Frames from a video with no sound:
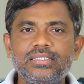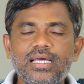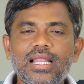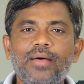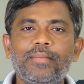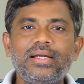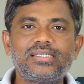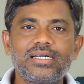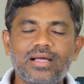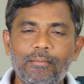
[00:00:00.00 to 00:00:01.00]
జనాల
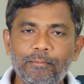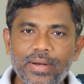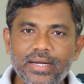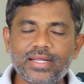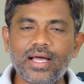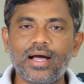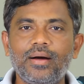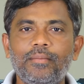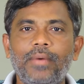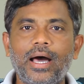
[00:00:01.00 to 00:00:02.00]
మైండ్ సెట్ కంప్లీట్గా
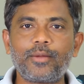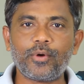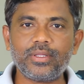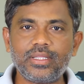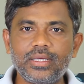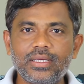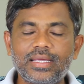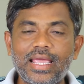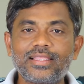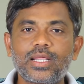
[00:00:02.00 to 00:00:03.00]
మారిపోయింది
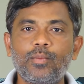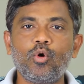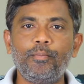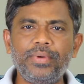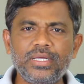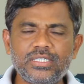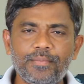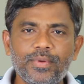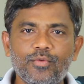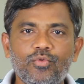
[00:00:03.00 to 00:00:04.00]
కేంద్రంలో
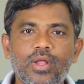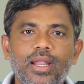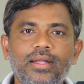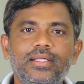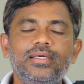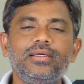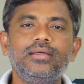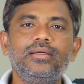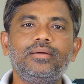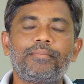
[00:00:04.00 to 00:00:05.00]
బీజేపీ ఉండాలనేది
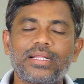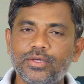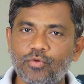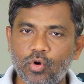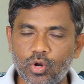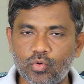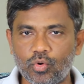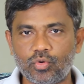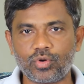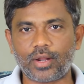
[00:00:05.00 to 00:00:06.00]
ప్రతి ఒక్కరు
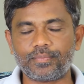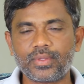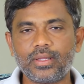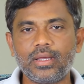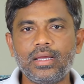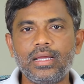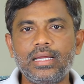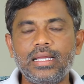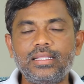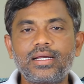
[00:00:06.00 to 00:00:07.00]
కోరుకున్నారు
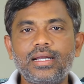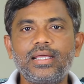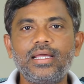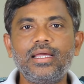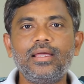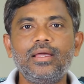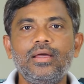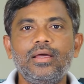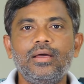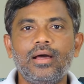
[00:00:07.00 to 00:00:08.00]
ఎందుకంటే
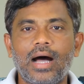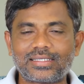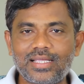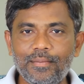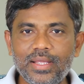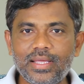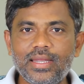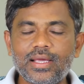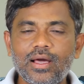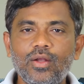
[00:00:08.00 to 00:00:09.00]
అసెంబ్లీ
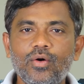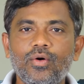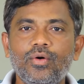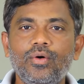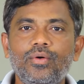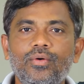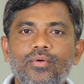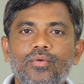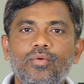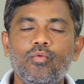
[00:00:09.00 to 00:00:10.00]
ఎన్నికల్లో
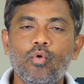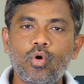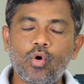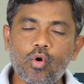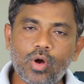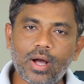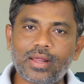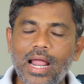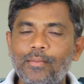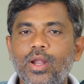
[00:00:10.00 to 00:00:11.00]
ఒక్కొక్క
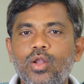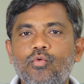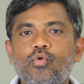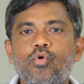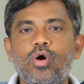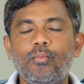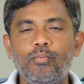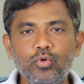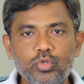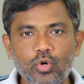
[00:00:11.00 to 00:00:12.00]
గ్రామాల్లో ఒక్కొక్క
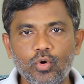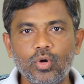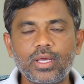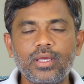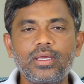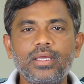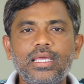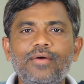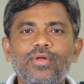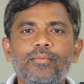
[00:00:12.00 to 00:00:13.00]
బూత్లో
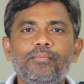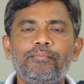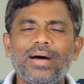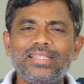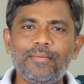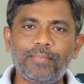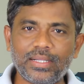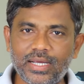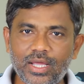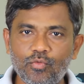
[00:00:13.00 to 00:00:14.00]
కేవలం పది
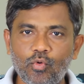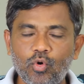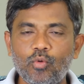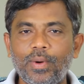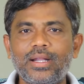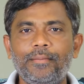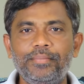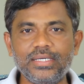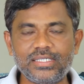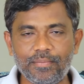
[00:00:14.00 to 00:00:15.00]
పదిహేను ఓట్లు పడ్డ
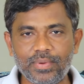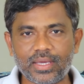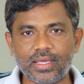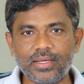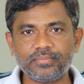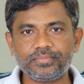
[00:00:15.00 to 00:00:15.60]
బీజేపీకి